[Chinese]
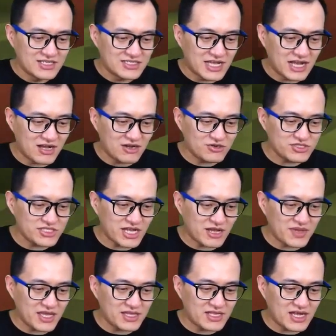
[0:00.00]
然后下
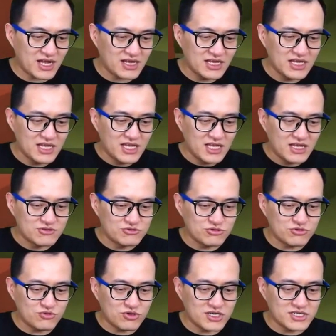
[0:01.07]
面呢，
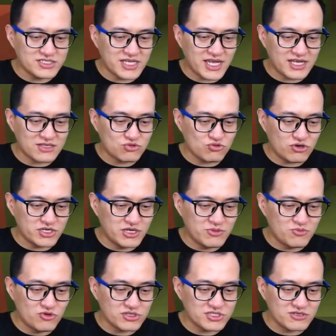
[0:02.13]
如果在多人
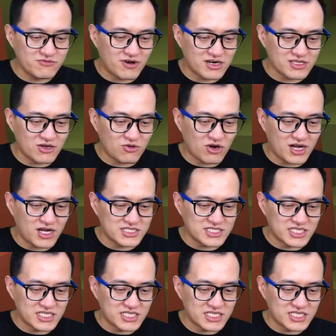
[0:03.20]
模式玩的话，